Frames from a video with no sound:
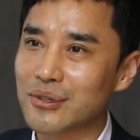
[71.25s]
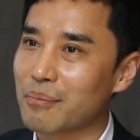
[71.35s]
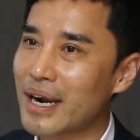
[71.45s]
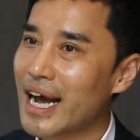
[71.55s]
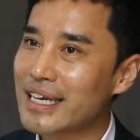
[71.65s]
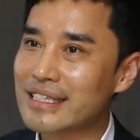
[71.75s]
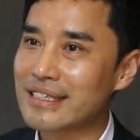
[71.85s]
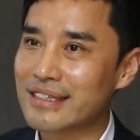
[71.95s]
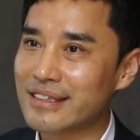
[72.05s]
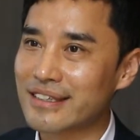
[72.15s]
정말 하기
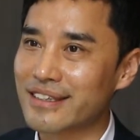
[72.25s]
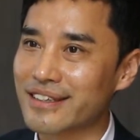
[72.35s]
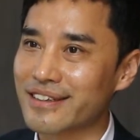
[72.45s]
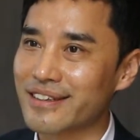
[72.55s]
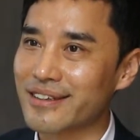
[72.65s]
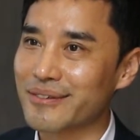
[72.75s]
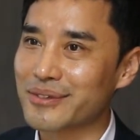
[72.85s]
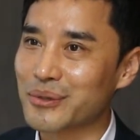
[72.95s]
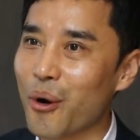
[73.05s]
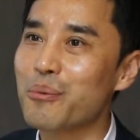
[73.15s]
싫은
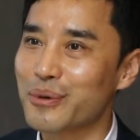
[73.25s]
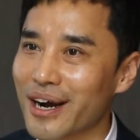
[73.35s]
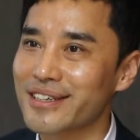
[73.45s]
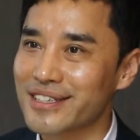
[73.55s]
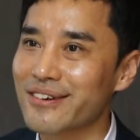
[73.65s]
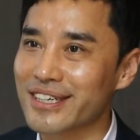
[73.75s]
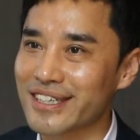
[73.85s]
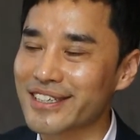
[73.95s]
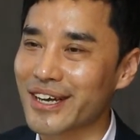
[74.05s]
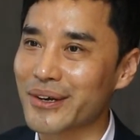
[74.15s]
저부가치적인
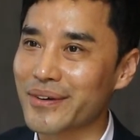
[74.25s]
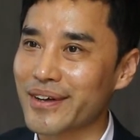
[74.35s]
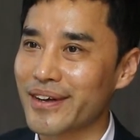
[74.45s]
일이에요.